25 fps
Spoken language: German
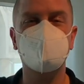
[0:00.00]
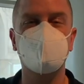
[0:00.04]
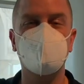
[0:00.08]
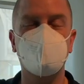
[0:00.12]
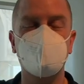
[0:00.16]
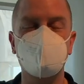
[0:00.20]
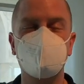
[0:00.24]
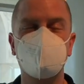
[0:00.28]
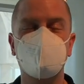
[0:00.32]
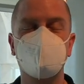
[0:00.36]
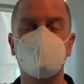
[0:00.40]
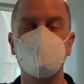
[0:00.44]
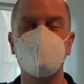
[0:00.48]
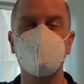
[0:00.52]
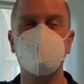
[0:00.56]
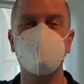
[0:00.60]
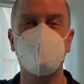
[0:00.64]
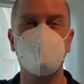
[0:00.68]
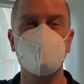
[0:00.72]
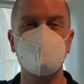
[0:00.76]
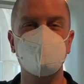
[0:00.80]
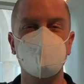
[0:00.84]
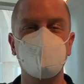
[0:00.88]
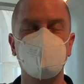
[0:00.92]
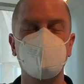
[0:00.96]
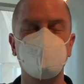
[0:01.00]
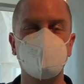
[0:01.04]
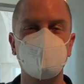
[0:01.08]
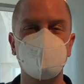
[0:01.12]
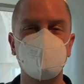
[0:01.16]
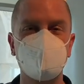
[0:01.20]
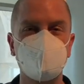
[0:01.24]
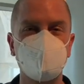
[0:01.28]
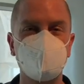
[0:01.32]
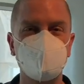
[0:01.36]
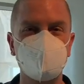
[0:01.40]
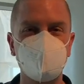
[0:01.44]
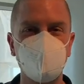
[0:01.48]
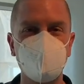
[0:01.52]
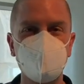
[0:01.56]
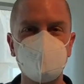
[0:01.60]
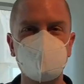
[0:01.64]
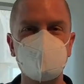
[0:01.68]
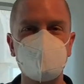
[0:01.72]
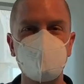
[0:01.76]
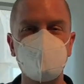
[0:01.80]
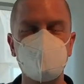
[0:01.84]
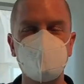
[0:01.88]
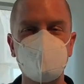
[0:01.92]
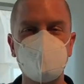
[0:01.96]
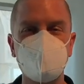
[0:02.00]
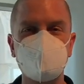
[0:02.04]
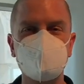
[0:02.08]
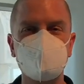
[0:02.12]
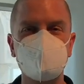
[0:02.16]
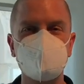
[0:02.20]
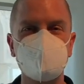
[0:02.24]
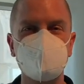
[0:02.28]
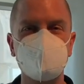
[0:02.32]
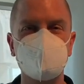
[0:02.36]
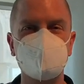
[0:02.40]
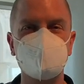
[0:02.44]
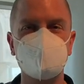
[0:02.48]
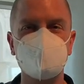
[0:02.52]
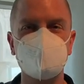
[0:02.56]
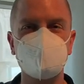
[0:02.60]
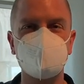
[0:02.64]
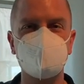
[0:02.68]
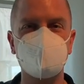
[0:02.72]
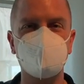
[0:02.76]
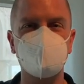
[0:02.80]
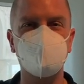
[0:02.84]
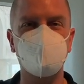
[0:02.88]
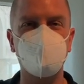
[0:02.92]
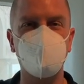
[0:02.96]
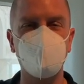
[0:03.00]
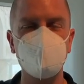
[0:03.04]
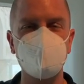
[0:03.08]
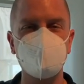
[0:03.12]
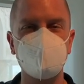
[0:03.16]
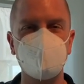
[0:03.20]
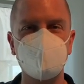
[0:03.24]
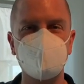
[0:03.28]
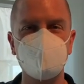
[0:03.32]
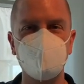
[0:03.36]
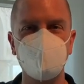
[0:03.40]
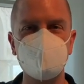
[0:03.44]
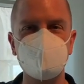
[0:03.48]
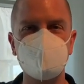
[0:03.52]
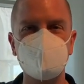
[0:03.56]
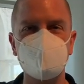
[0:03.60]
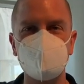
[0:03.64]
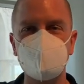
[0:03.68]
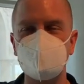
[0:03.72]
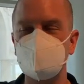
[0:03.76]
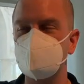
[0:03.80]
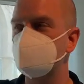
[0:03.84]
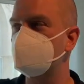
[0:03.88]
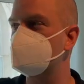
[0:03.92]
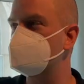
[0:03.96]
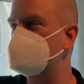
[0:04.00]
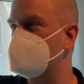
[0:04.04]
dass die Fahrzeuge hier nicht servicegepflegt sind, ist völliger Nonsens.